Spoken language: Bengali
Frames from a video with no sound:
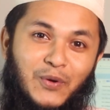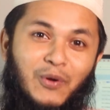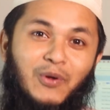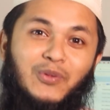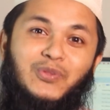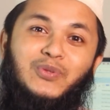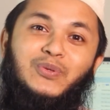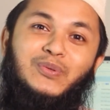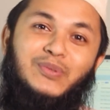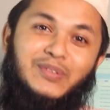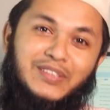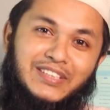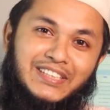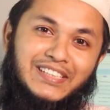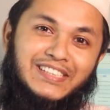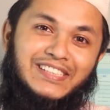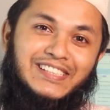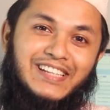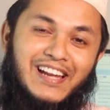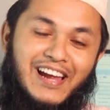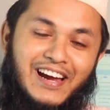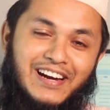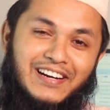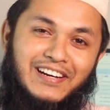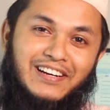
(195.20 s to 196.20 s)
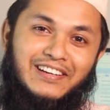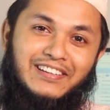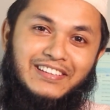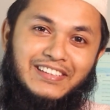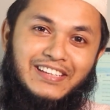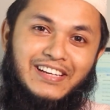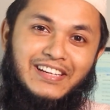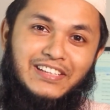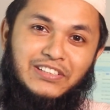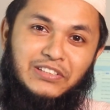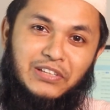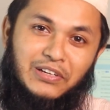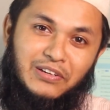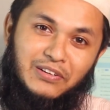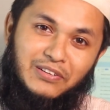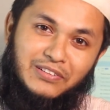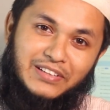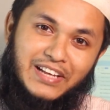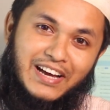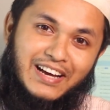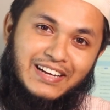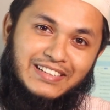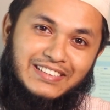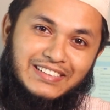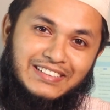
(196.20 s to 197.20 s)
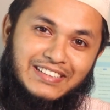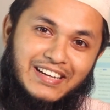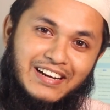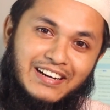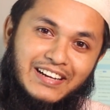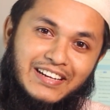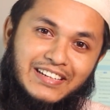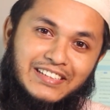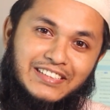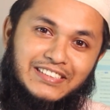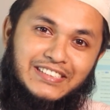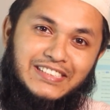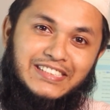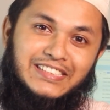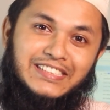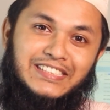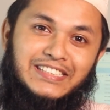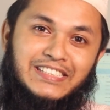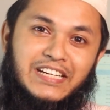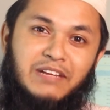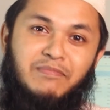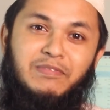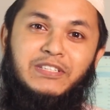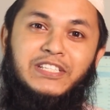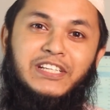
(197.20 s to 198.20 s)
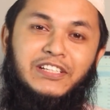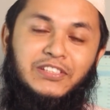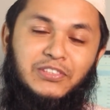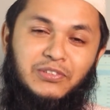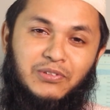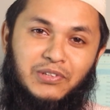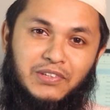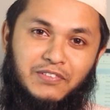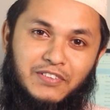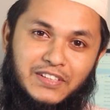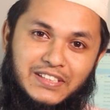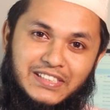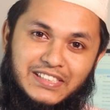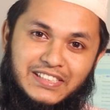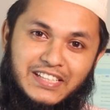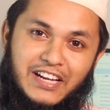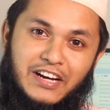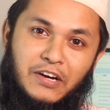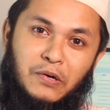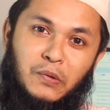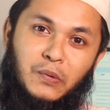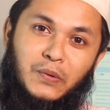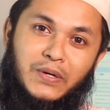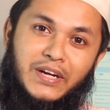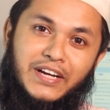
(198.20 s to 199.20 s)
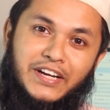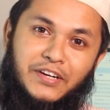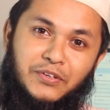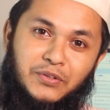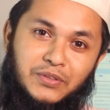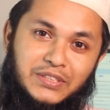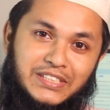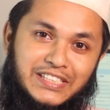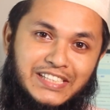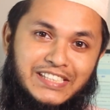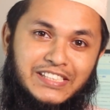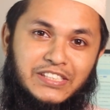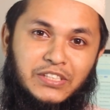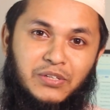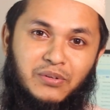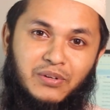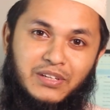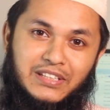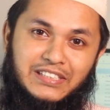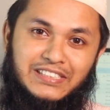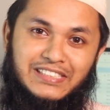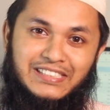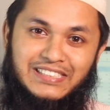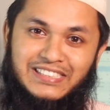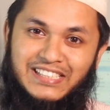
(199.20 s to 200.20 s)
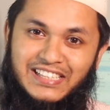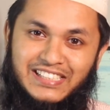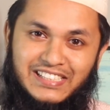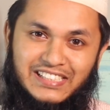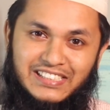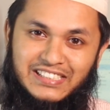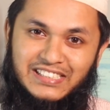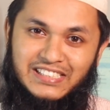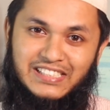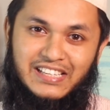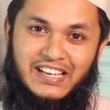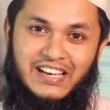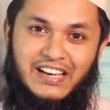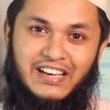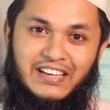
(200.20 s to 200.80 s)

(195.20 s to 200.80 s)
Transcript: নতুন যে স্লাইড রাইডার রিলিজ হলো দেখা যায় তারা একটা সিস্টেমই চেঞ্জ করে ফেলছে তারা কোডটাকে একটু চেঞ্জ করে দিচ্ছে সেটিংস